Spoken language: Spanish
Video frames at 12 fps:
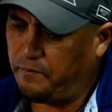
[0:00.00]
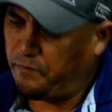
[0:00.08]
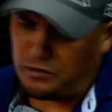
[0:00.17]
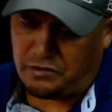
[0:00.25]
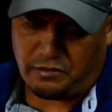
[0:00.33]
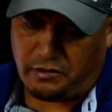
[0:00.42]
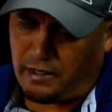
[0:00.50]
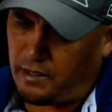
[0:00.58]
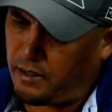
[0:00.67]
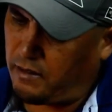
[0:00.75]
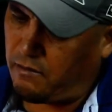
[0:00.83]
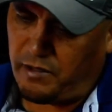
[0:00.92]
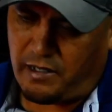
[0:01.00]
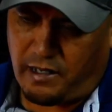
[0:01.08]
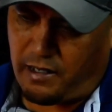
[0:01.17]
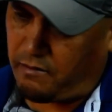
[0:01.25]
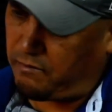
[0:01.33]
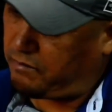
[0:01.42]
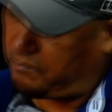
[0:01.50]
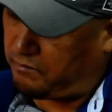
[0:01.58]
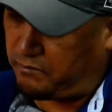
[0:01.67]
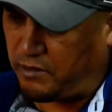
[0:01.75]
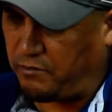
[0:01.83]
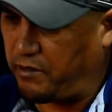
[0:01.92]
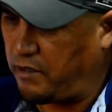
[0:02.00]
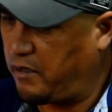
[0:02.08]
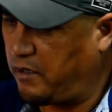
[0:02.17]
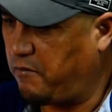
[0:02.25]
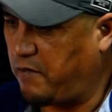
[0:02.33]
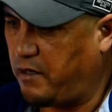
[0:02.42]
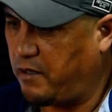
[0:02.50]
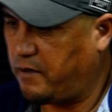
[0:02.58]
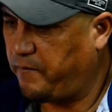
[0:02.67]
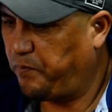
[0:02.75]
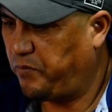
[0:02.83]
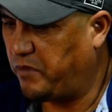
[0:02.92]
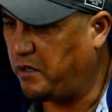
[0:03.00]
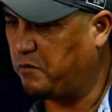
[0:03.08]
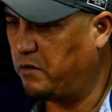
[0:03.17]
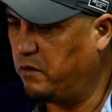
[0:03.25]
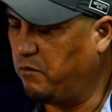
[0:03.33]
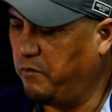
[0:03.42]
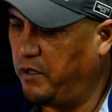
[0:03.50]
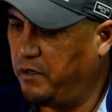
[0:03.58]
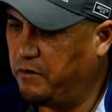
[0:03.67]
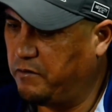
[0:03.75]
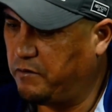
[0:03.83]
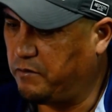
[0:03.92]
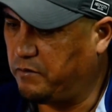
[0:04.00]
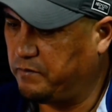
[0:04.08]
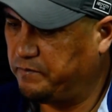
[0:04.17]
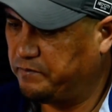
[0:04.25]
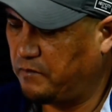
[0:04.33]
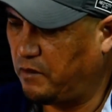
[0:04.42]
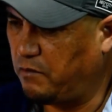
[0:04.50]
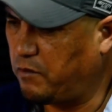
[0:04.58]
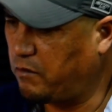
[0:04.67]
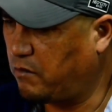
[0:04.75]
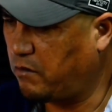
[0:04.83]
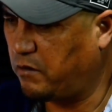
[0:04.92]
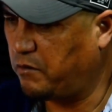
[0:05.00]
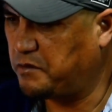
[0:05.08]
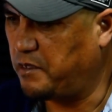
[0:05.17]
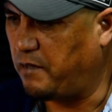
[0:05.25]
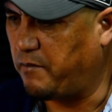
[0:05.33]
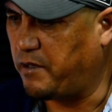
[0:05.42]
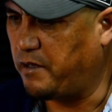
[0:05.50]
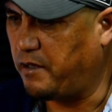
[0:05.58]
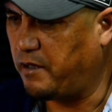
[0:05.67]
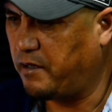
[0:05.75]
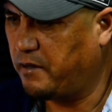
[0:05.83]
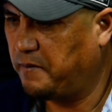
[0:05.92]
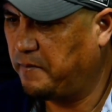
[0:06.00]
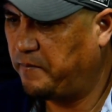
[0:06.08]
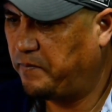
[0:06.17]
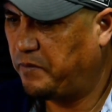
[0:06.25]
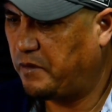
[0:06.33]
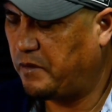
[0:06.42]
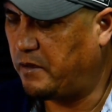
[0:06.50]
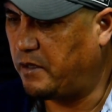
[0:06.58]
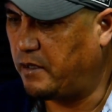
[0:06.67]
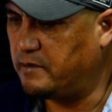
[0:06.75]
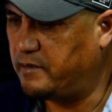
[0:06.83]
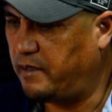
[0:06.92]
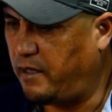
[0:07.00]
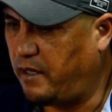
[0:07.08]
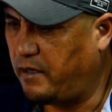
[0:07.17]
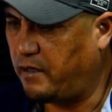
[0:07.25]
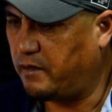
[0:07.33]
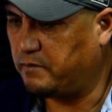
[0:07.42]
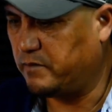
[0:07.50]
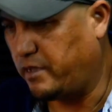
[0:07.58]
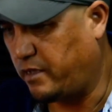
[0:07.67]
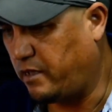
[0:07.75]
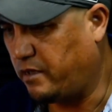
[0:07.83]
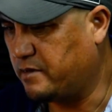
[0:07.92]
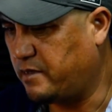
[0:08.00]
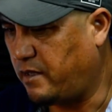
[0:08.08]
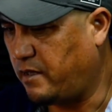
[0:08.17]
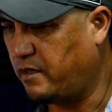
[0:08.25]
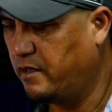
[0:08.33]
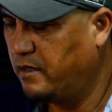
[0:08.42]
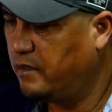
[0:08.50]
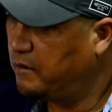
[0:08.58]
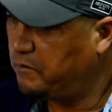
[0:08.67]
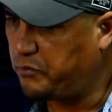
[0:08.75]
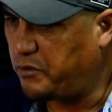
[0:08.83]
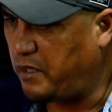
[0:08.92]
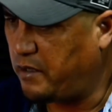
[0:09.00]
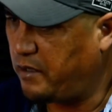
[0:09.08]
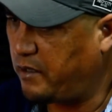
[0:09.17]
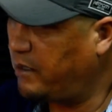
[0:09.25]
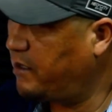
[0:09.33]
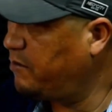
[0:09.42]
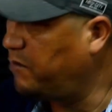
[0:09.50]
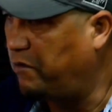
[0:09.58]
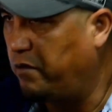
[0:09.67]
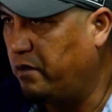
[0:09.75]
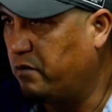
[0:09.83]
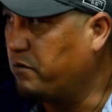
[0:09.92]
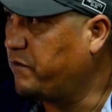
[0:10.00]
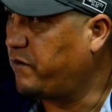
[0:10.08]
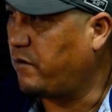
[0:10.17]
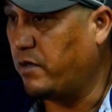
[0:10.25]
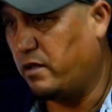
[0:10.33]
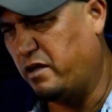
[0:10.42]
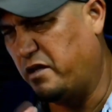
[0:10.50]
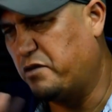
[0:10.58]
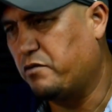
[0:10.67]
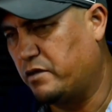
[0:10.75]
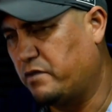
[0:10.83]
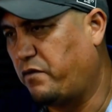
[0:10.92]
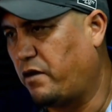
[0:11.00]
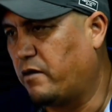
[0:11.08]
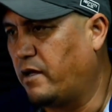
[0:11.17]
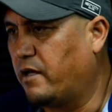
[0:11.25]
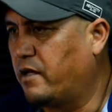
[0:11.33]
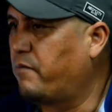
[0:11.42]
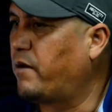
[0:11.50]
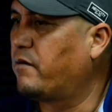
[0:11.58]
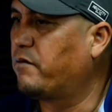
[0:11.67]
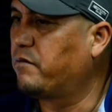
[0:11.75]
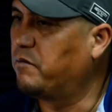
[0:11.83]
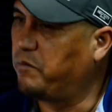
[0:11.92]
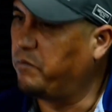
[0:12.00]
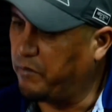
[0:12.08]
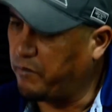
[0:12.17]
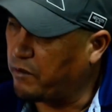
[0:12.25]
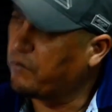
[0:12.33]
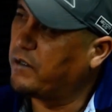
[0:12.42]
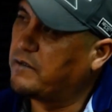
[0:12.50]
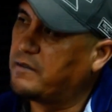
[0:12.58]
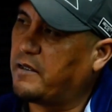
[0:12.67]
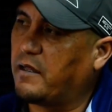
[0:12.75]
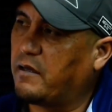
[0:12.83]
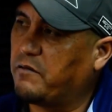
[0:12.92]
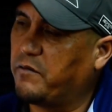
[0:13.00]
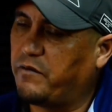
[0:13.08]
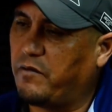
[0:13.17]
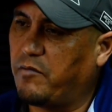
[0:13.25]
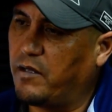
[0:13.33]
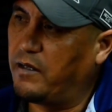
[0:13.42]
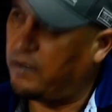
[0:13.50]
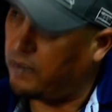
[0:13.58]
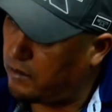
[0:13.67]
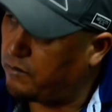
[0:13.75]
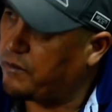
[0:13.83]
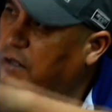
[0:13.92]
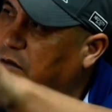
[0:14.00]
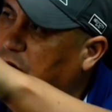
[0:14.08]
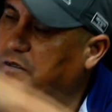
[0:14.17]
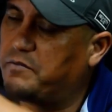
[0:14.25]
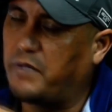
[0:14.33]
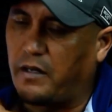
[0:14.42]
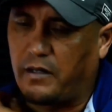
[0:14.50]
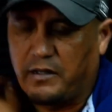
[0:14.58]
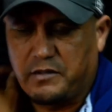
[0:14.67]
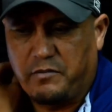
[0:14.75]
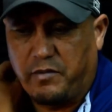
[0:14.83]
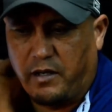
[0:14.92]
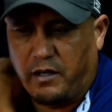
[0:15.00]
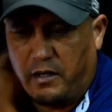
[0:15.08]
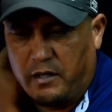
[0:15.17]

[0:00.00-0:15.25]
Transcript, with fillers: pues total, agarro mi carro, me voy a Tijuana, llego el domingo, no me recuerdo si en la mañana, Llegué a Ensenada, llegué aquí a Ensenada. Pues ya llegué y me vine con mi familia. De hecho, eso fue lo que le dije a Pablo. Primero voy a ir a Ensenada con mi familia y luego ya el lunes me regreso para acá.